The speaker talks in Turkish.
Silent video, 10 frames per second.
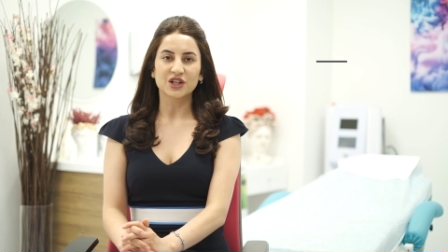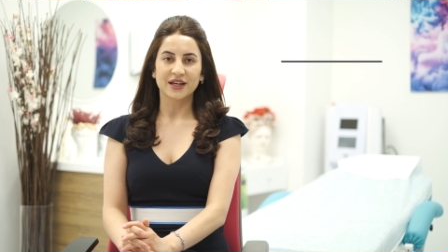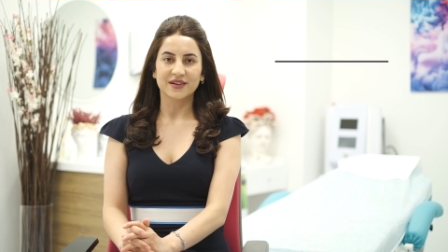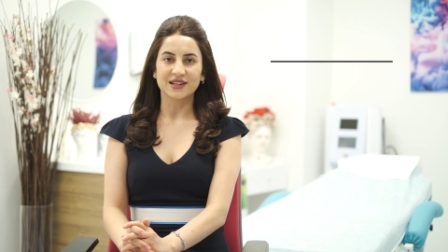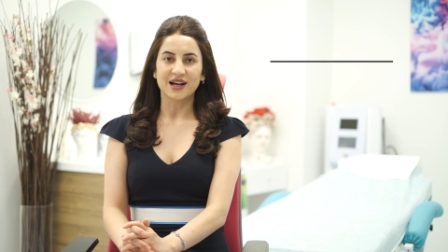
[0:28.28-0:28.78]

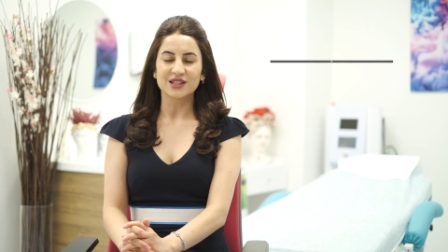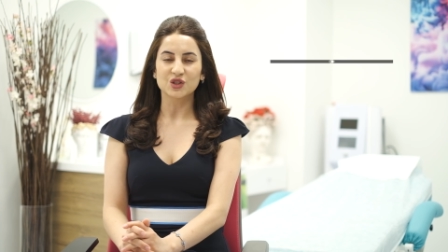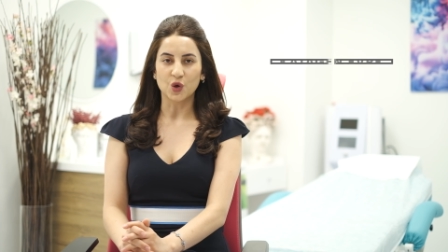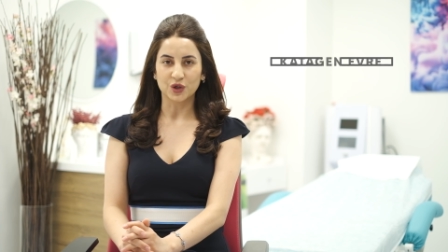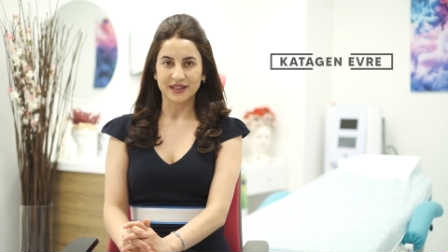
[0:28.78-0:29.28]
evreden
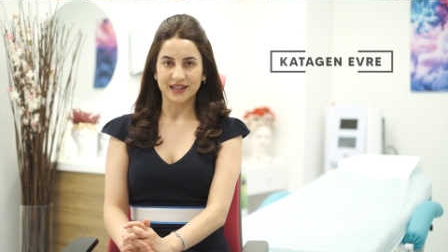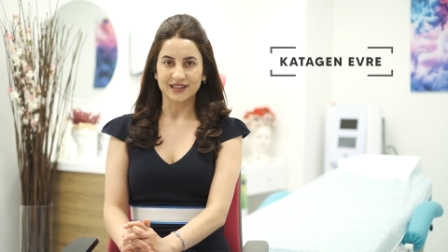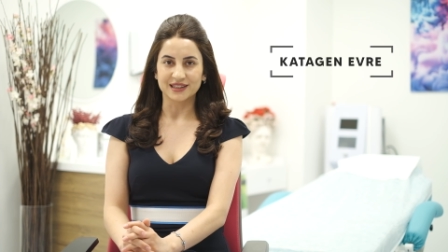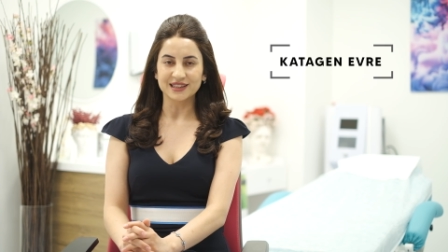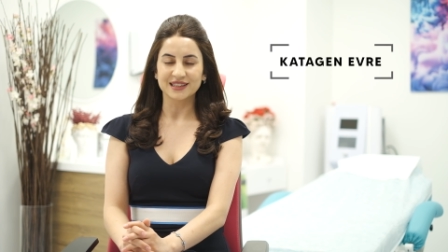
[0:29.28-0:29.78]
sonra
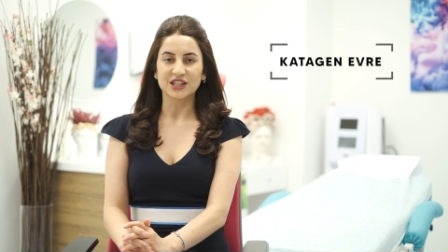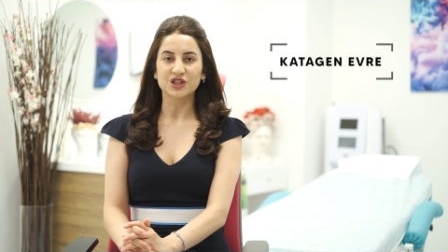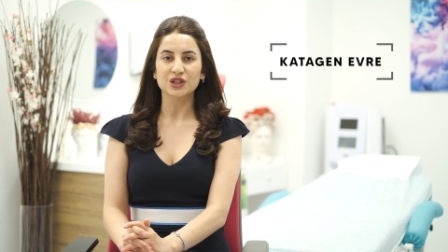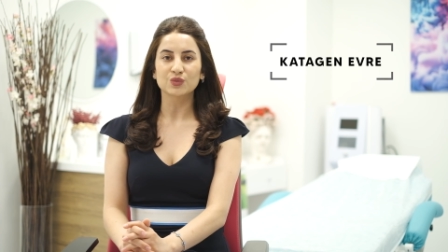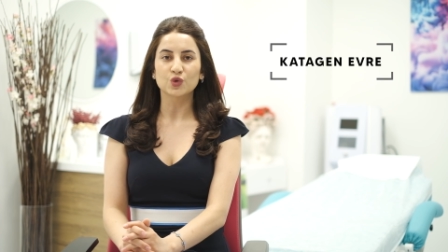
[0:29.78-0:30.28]
gelir.
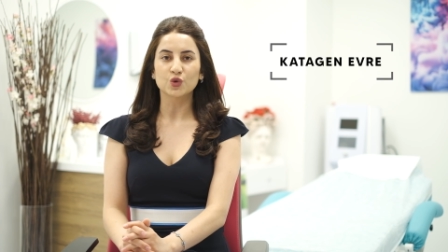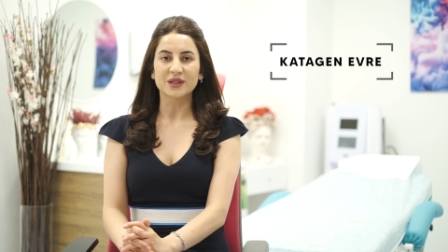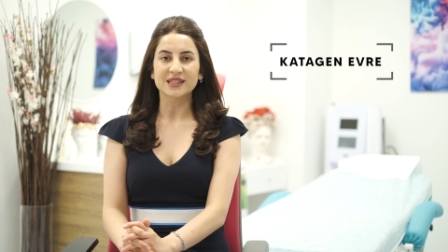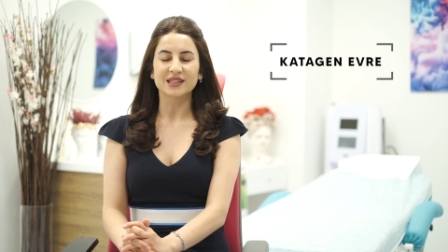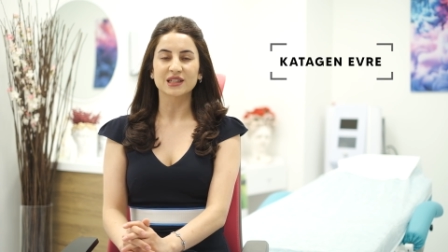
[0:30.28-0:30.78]
Saçın
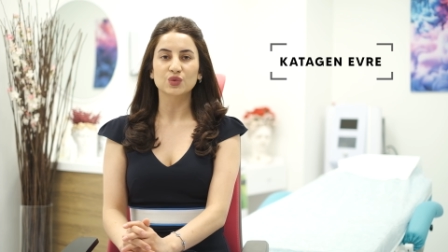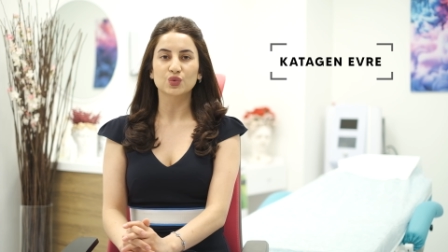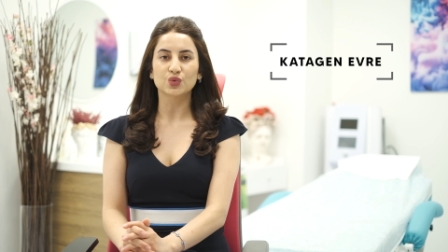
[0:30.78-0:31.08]
büyümesinin